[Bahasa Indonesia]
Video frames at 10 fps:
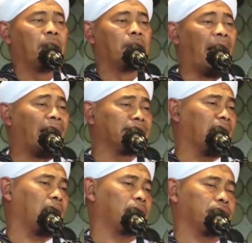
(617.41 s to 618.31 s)

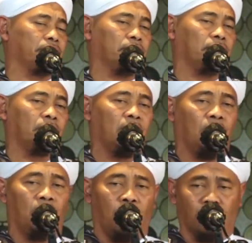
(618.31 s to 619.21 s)
banyak
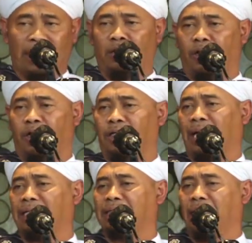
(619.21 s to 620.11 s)

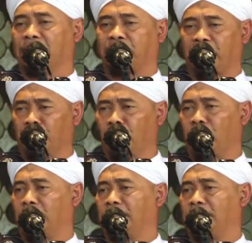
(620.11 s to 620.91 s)
orang-orang yang sibuk